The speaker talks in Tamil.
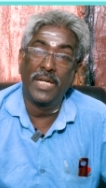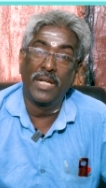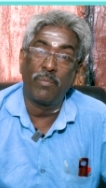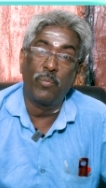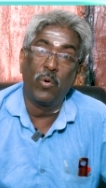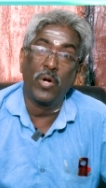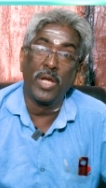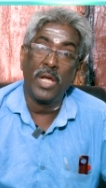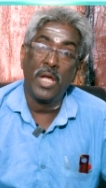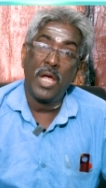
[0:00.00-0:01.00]
ஏறி
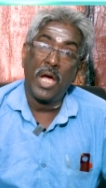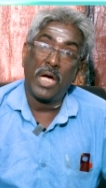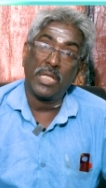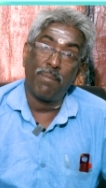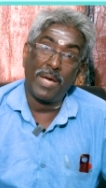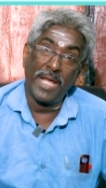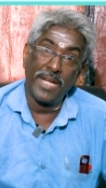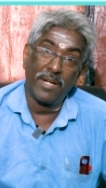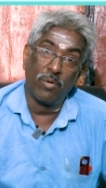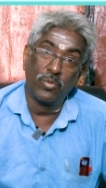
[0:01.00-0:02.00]
போய் அந்த
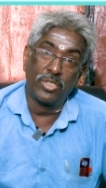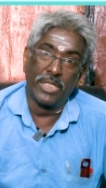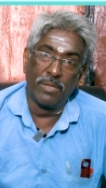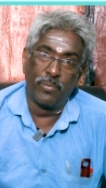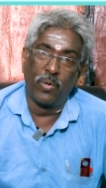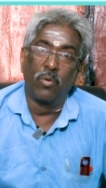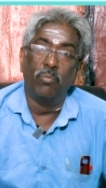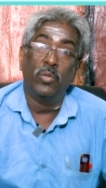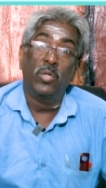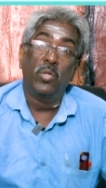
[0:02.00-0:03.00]
மலையின்ற உச்சிக்கு போகும்